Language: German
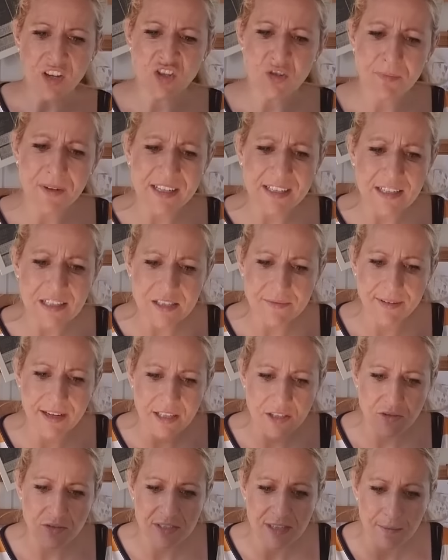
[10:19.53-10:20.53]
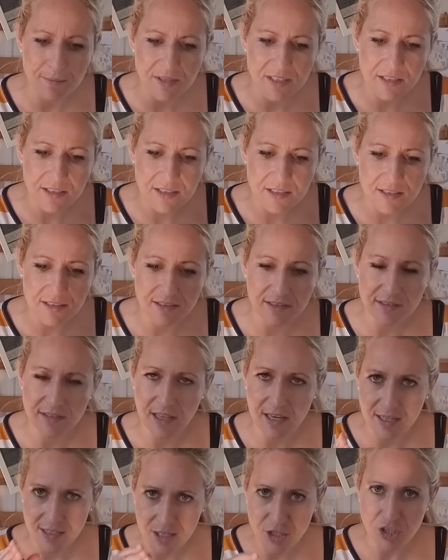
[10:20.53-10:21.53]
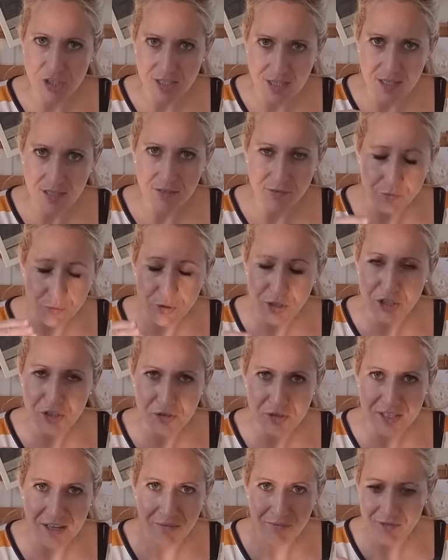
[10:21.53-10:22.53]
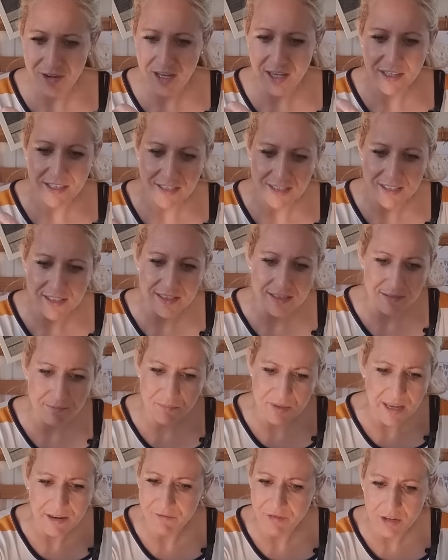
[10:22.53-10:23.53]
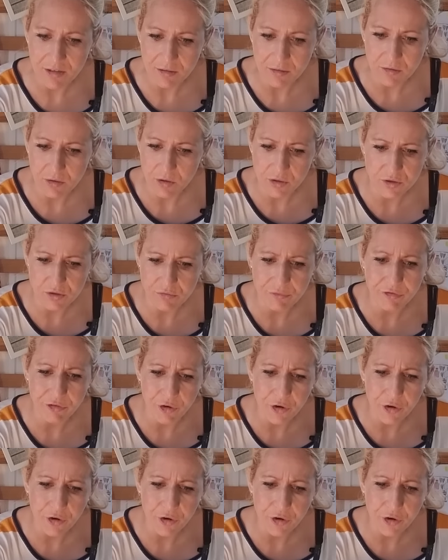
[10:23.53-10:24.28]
sobald da zwei zusammen sind, ist an der Stelle, wo die zusammen waren, ist es einfach noch zu